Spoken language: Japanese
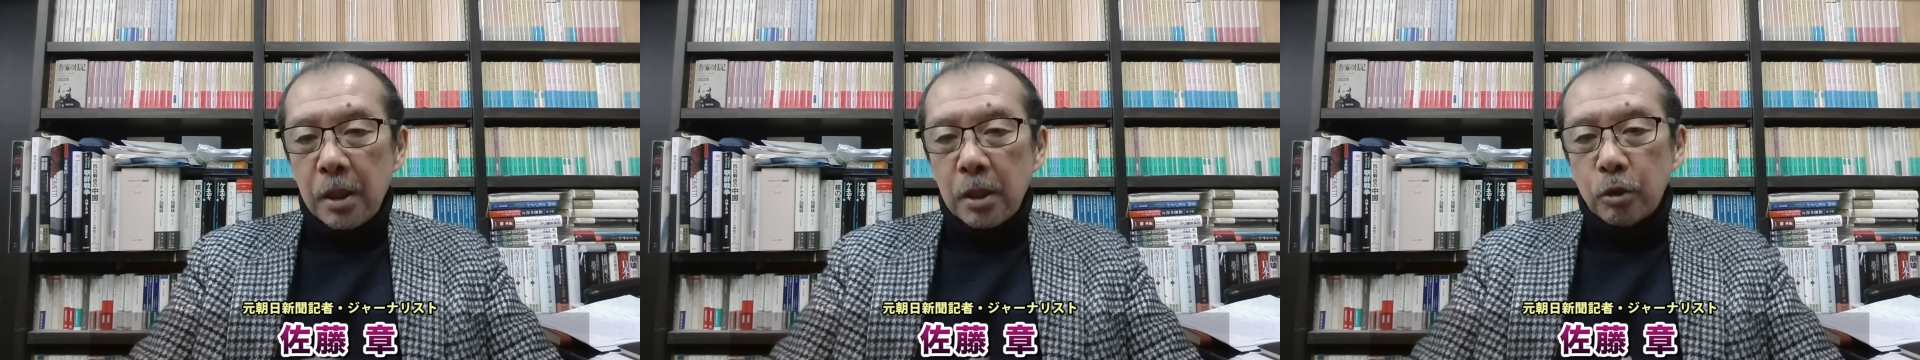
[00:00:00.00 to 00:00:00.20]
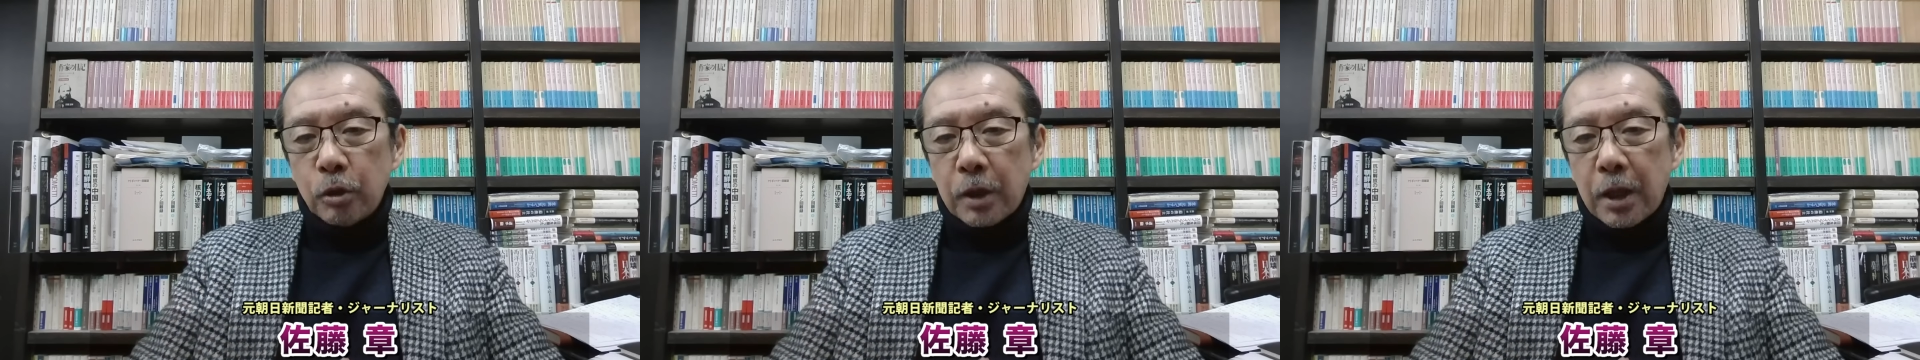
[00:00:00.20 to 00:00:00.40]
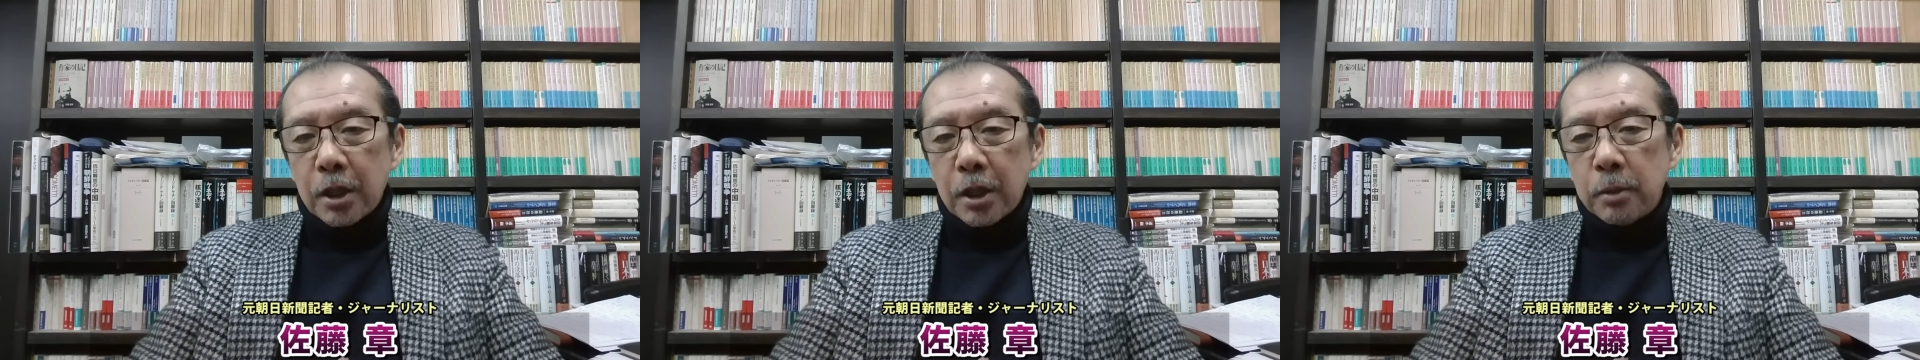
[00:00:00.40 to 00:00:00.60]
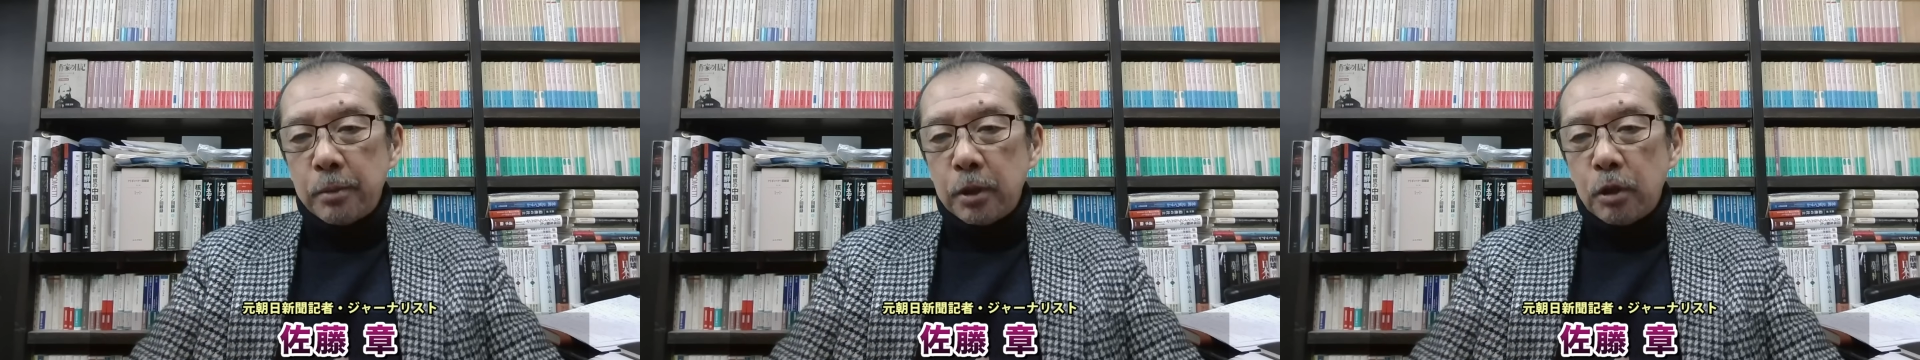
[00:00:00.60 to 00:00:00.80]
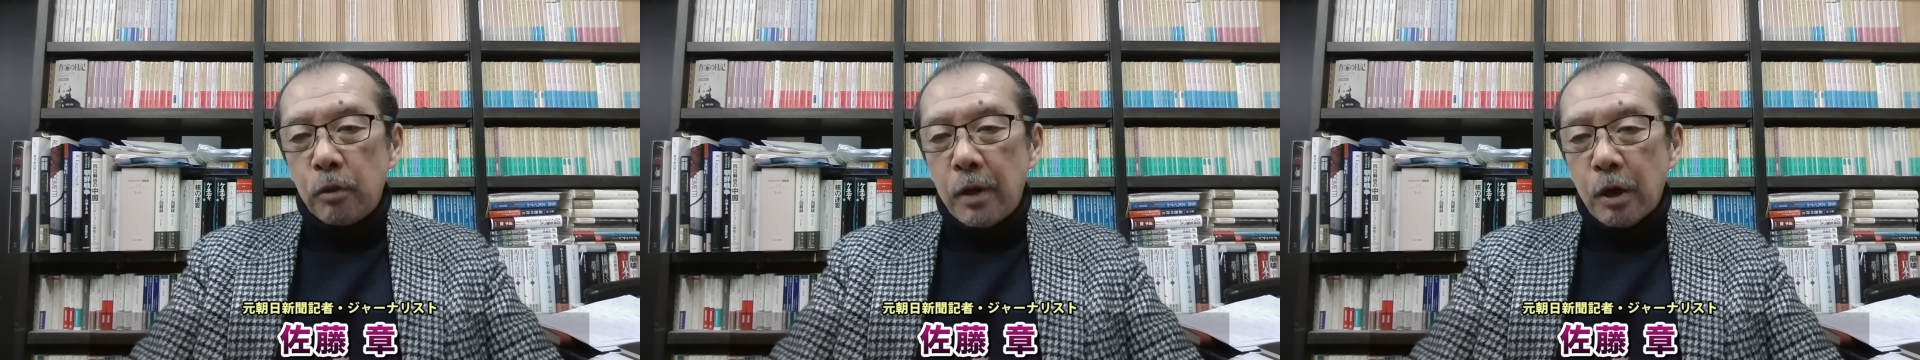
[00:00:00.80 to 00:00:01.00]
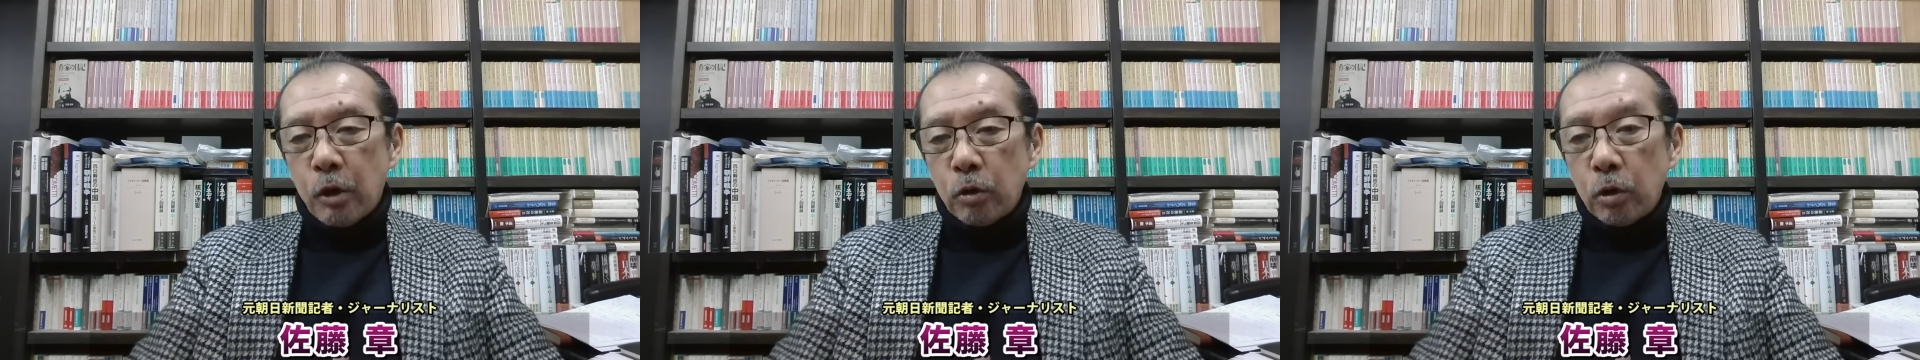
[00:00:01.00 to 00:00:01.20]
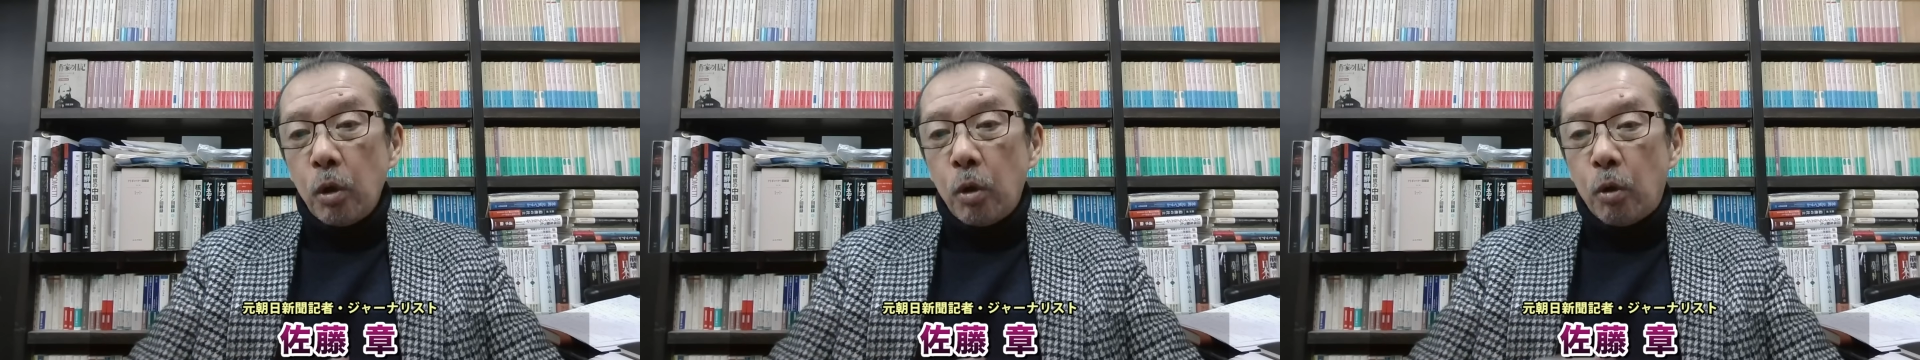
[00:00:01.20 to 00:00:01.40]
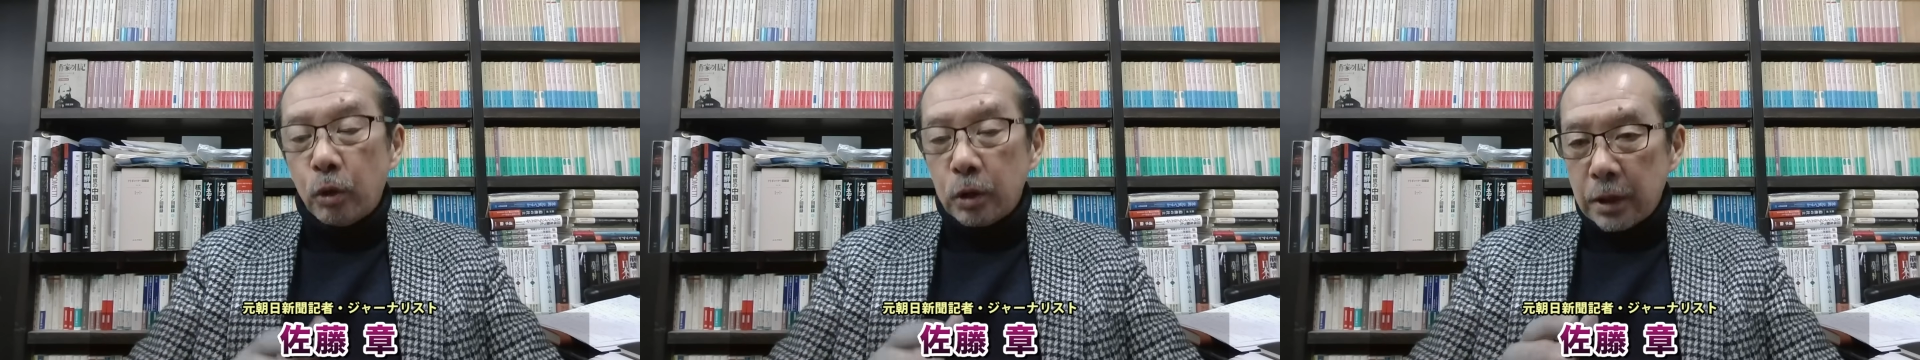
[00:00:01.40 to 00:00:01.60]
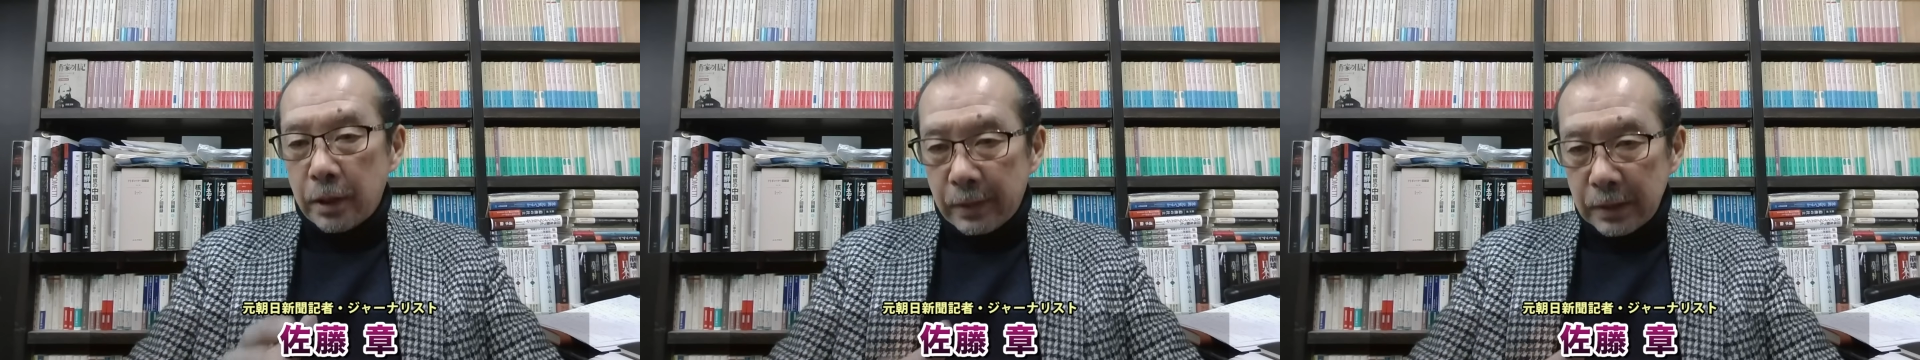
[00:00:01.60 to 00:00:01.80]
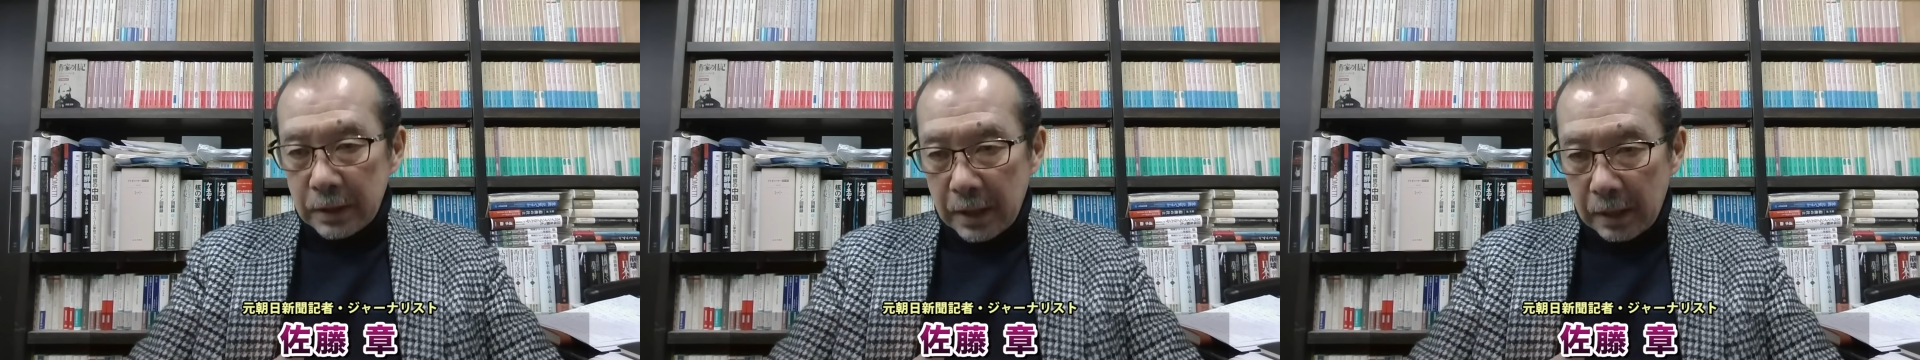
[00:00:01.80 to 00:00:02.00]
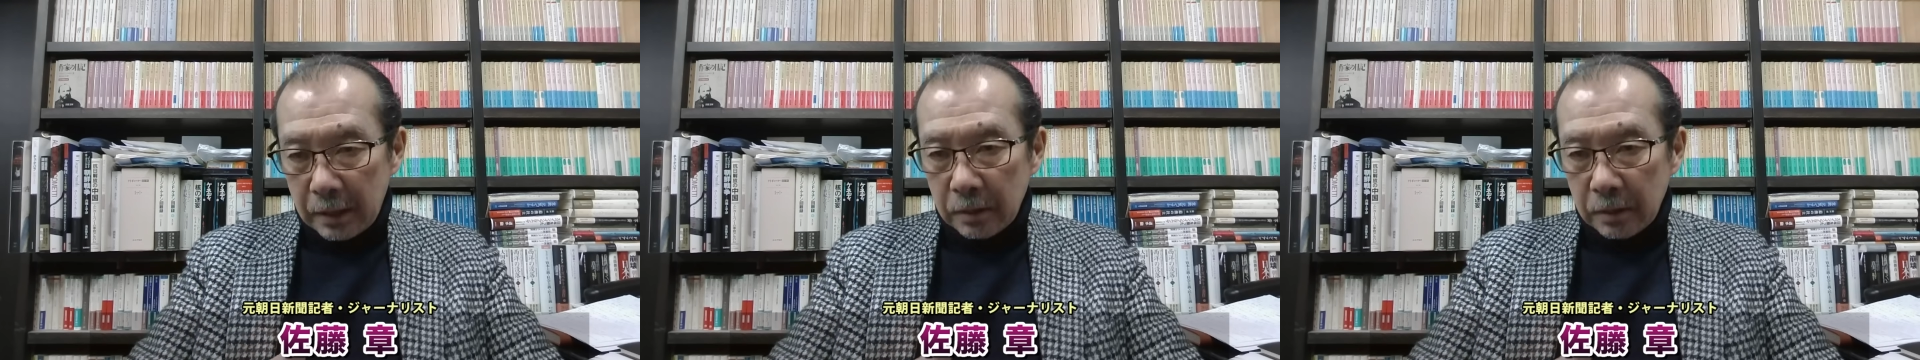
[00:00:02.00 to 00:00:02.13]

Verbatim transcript: それからスピードワゴンの小沢さん。